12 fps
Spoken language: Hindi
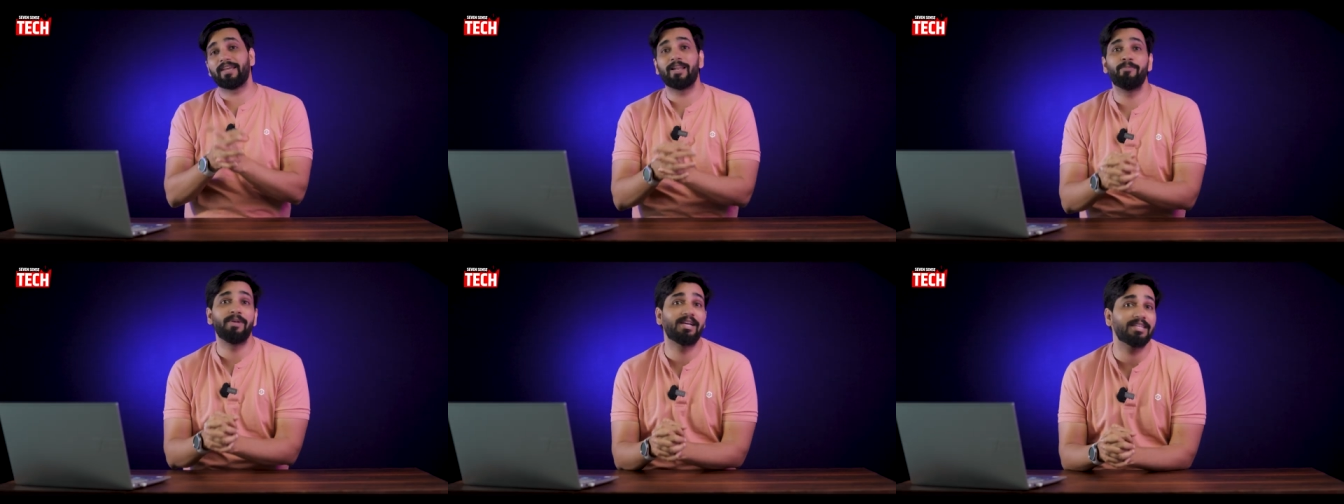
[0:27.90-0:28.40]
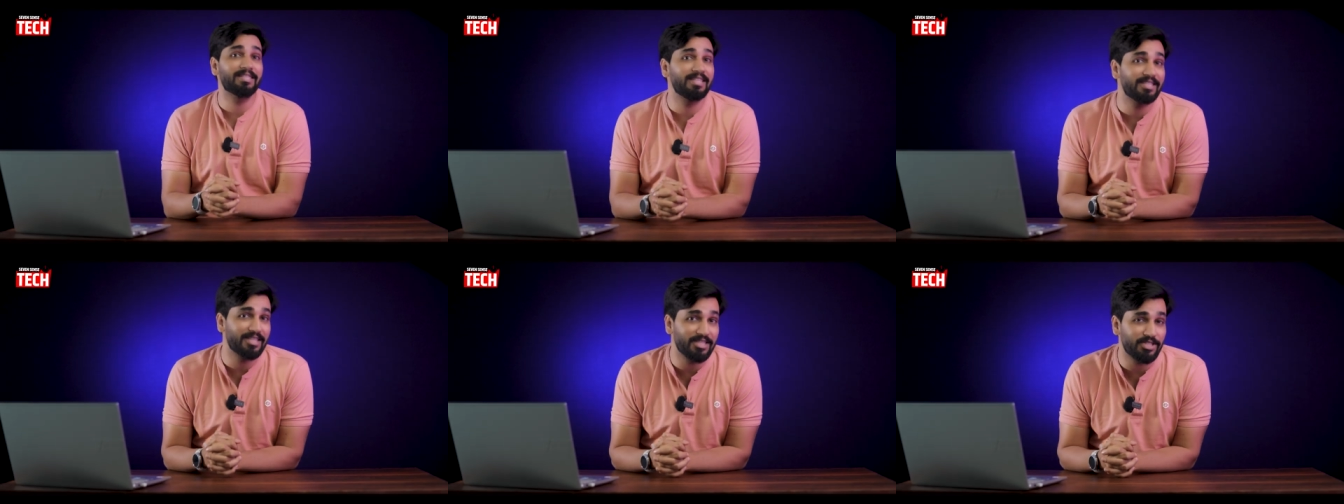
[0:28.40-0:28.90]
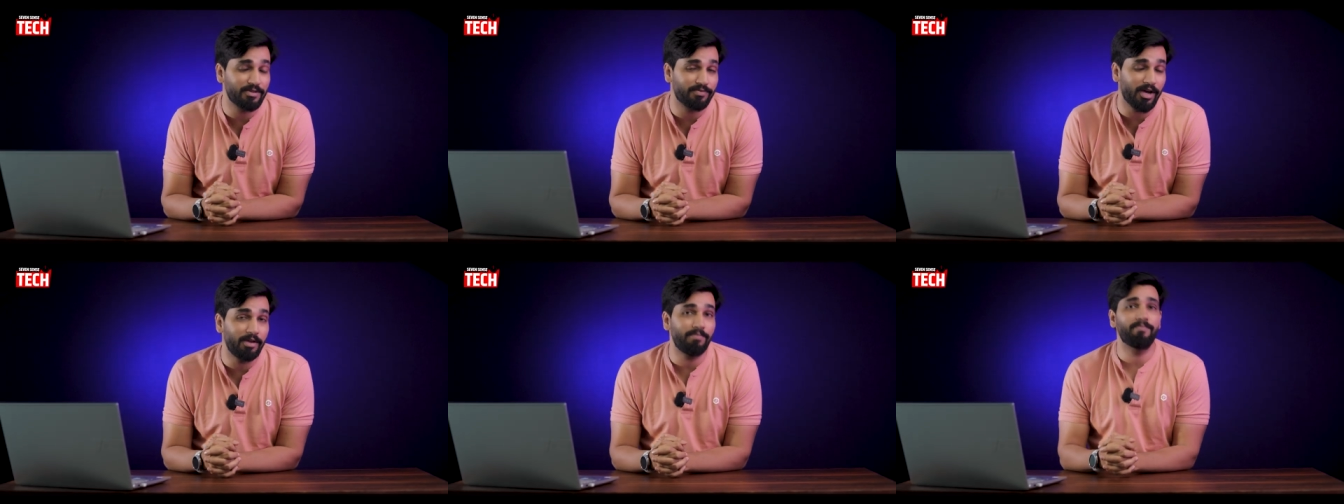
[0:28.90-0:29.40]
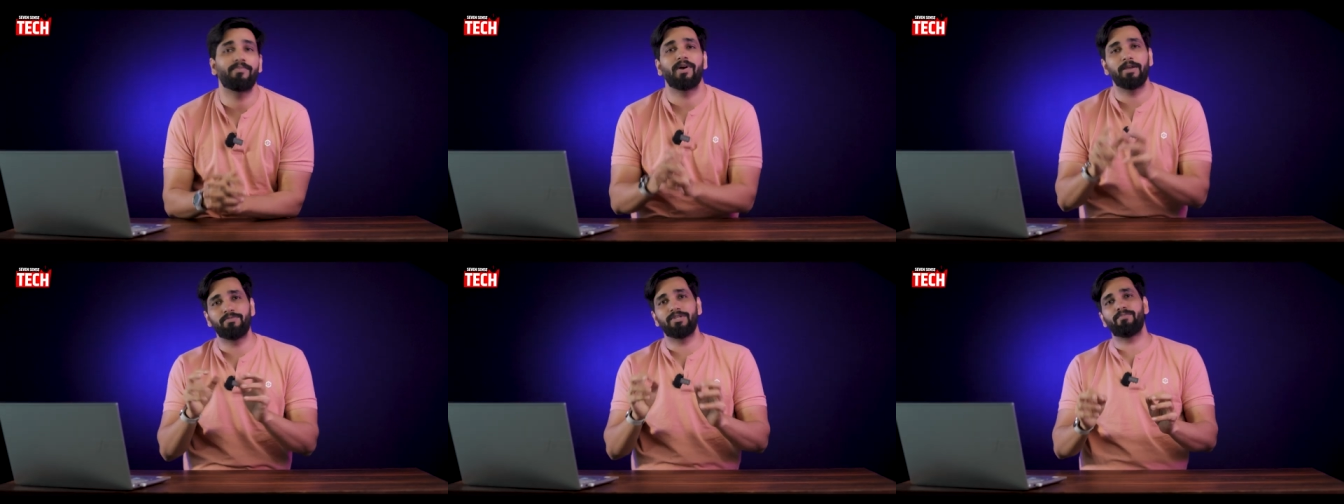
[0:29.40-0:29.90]
Realme का C65
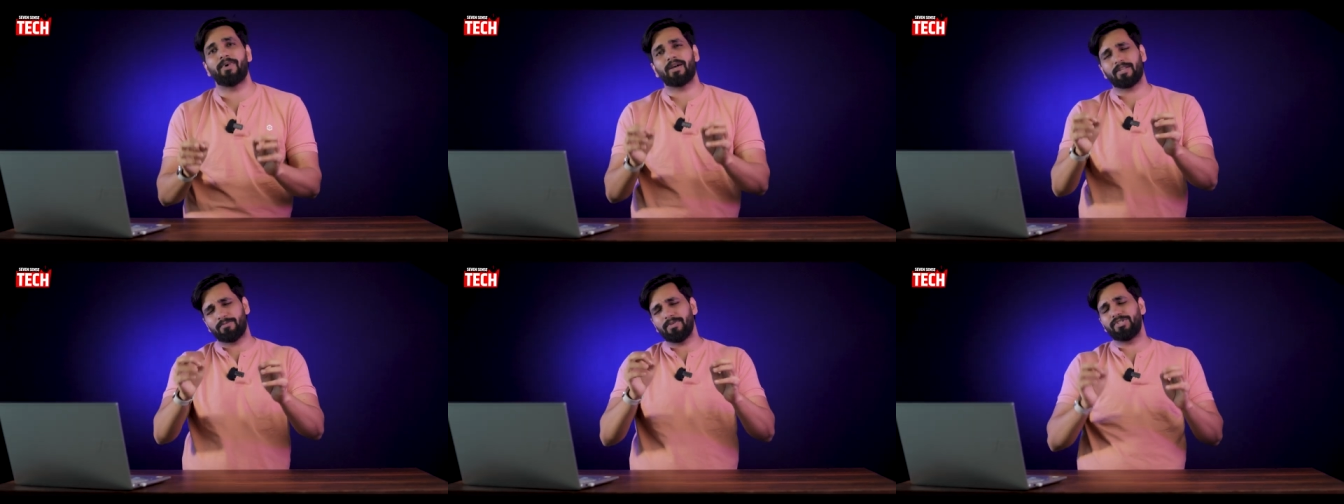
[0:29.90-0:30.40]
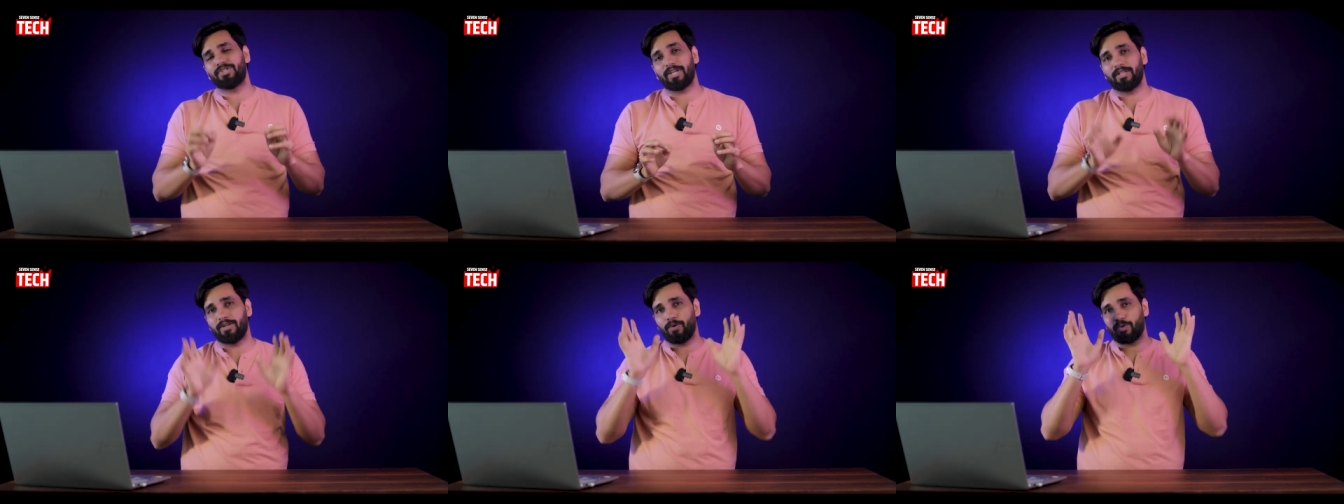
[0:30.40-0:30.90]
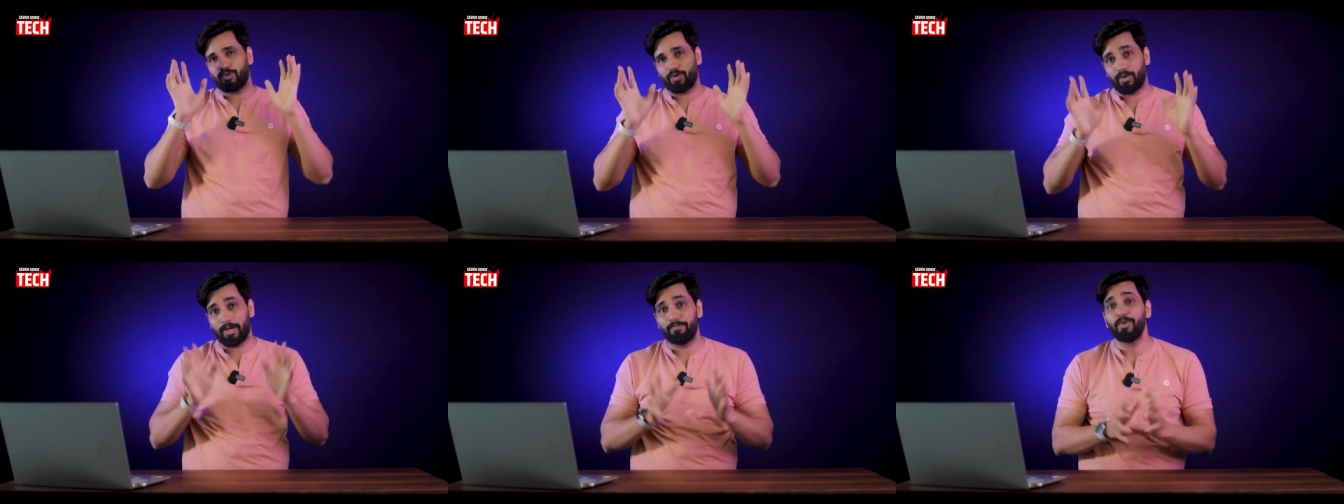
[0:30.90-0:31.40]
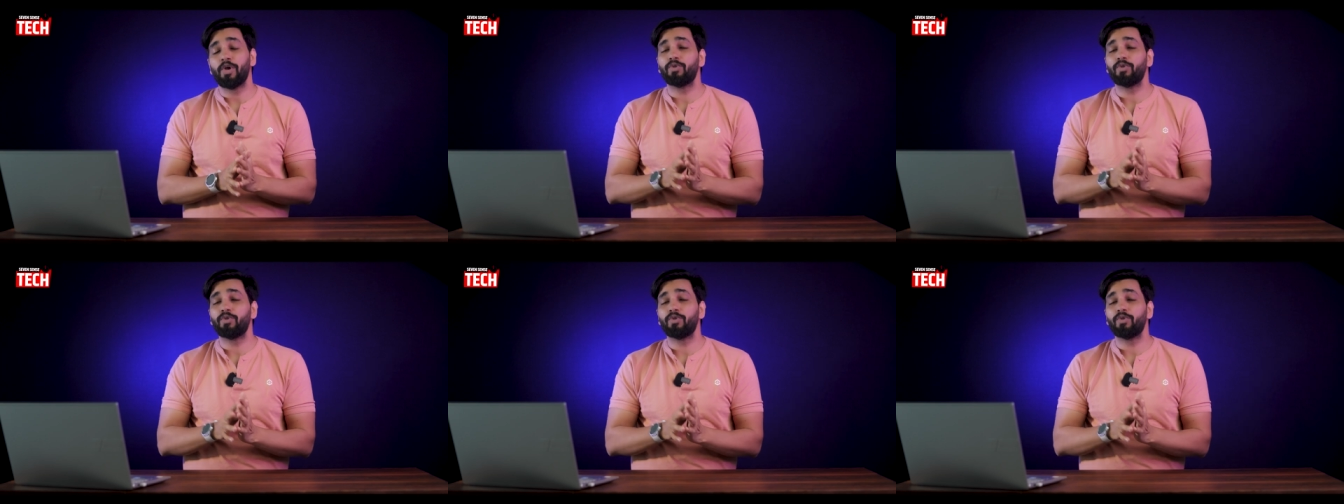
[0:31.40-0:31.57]
5G भारत में जल्द लॉन्च हो रहा है